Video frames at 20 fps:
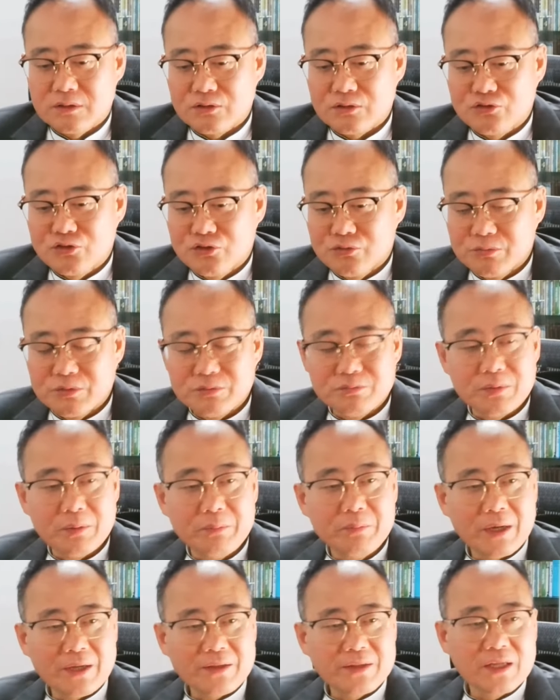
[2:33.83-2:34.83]
주문 몇
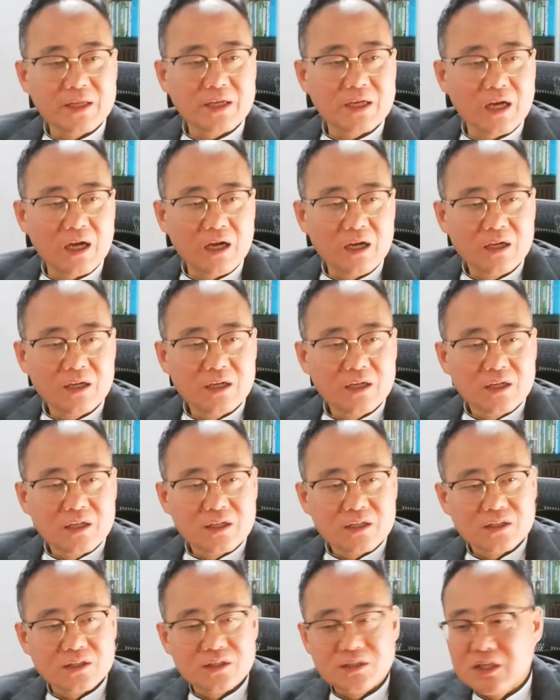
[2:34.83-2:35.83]
명 안 되니까,
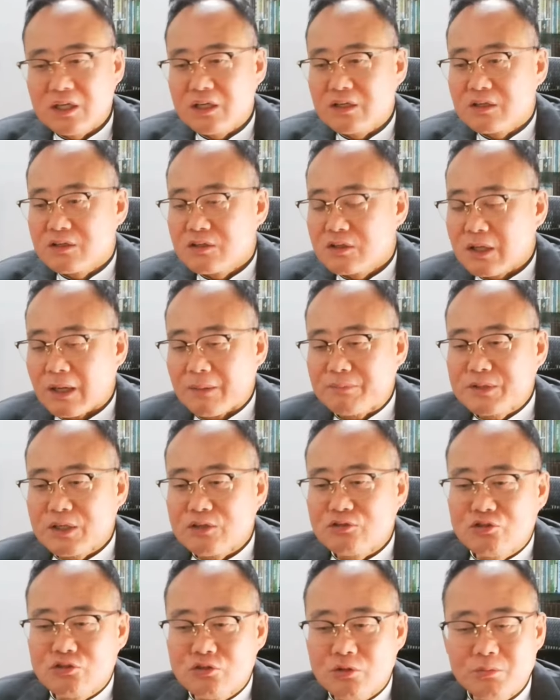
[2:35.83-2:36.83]
그게 갑자기
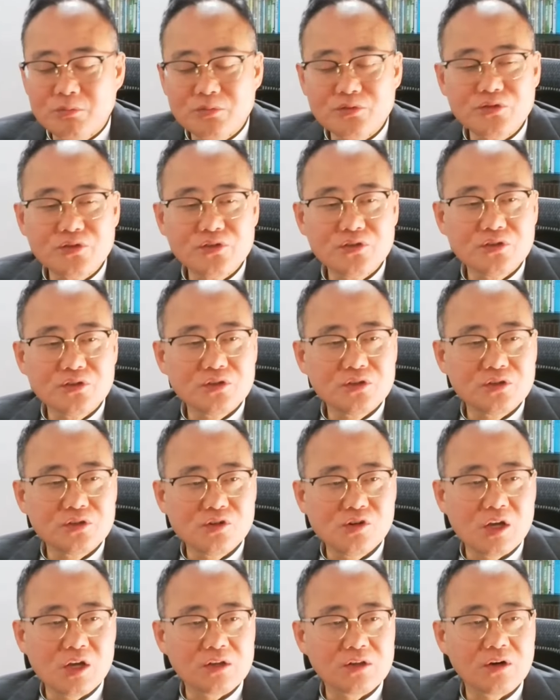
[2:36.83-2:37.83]
들어온 분들을
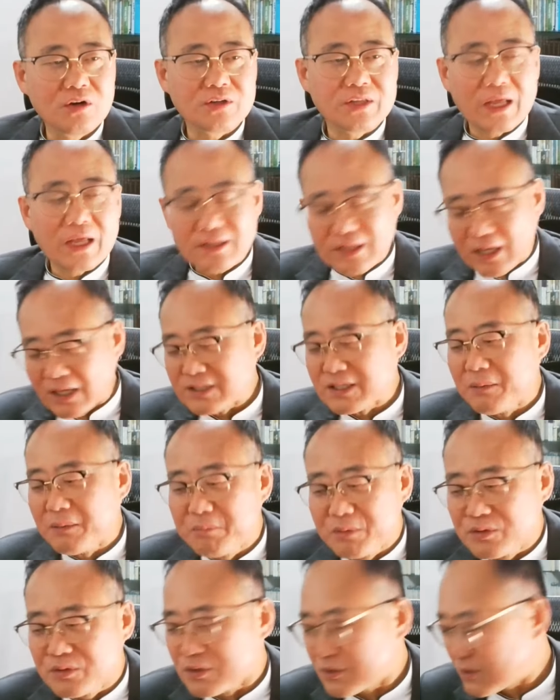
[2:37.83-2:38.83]
위해서 내가 다시
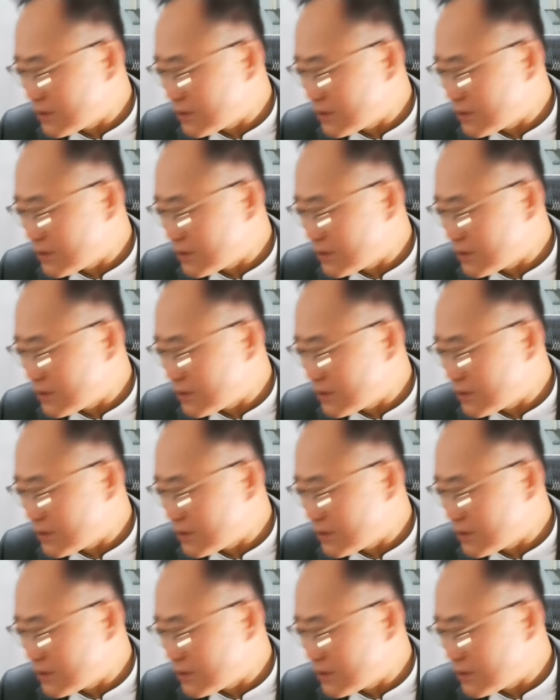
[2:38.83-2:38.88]
한번